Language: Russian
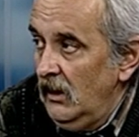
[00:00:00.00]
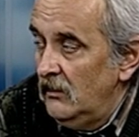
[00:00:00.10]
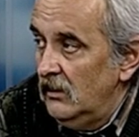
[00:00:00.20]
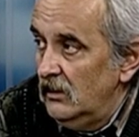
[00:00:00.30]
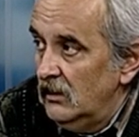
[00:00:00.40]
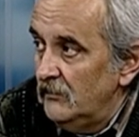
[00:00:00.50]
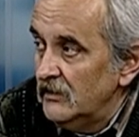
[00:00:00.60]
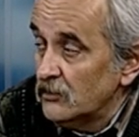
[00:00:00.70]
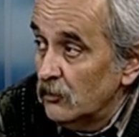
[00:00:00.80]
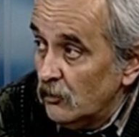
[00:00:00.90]
э,
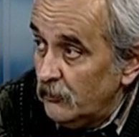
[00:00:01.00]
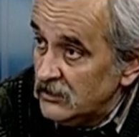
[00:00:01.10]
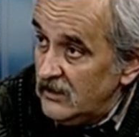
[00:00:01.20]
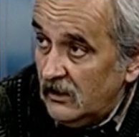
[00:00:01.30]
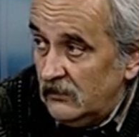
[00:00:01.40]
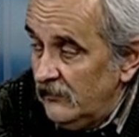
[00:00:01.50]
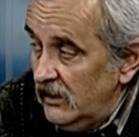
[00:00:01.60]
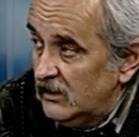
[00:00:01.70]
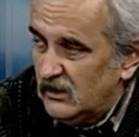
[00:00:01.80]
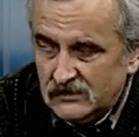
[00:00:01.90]
поскольку после
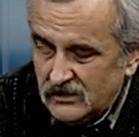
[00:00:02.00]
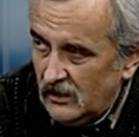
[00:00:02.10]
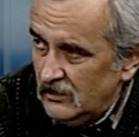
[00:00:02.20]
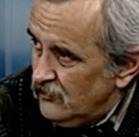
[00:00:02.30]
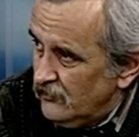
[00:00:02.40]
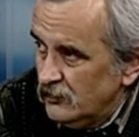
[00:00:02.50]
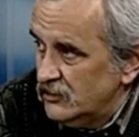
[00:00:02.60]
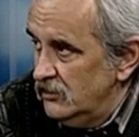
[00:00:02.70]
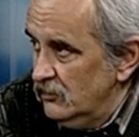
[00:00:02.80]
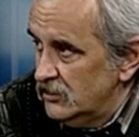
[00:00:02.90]
конфликта сразу в ту
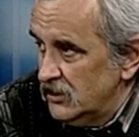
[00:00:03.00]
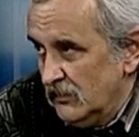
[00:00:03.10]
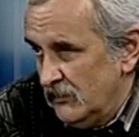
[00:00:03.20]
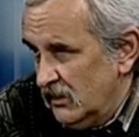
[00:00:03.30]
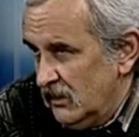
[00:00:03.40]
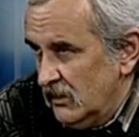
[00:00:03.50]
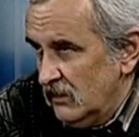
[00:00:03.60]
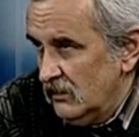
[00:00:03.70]
же ночь, это было